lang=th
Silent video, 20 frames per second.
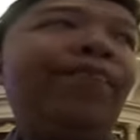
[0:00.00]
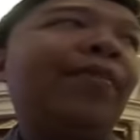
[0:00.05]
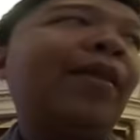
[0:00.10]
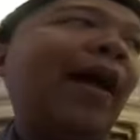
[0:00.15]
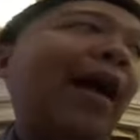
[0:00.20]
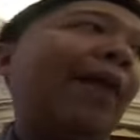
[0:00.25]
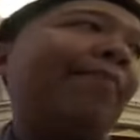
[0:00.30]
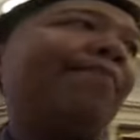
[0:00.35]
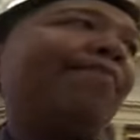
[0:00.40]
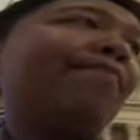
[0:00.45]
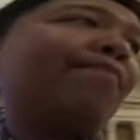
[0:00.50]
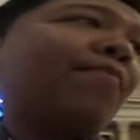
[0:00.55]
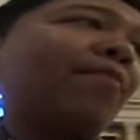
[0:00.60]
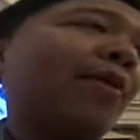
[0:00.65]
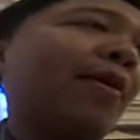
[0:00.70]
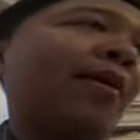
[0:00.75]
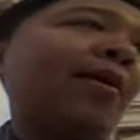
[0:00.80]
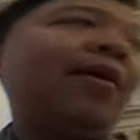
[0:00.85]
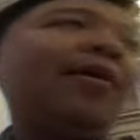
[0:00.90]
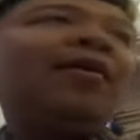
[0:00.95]
นะครับ
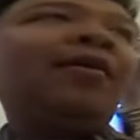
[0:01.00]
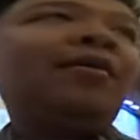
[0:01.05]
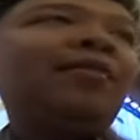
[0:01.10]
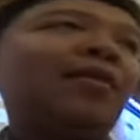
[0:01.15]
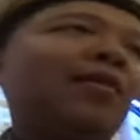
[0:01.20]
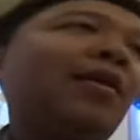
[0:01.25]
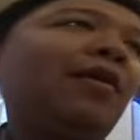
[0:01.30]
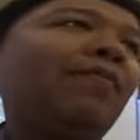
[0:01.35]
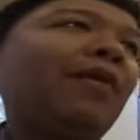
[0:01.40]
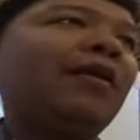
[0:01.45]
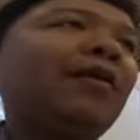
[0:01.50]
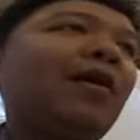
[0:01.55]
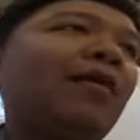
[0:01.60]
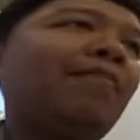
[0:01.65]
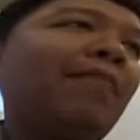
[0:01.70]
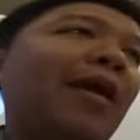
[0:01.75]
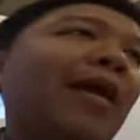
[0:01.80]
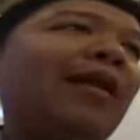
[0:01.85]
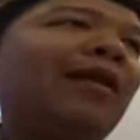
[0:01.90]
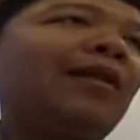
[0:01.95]
เครื่องนี้เป็นเครื่อง
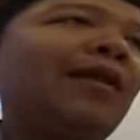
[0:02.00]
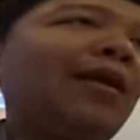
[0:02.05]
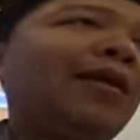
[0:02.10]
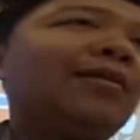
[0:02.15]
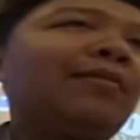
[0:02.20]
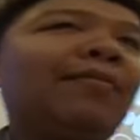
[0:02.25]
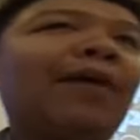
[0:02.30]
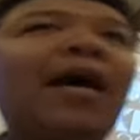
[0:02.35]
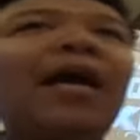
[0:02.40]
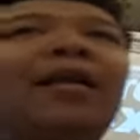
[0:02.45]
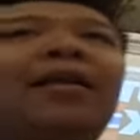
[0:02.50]
เมนที่สำคั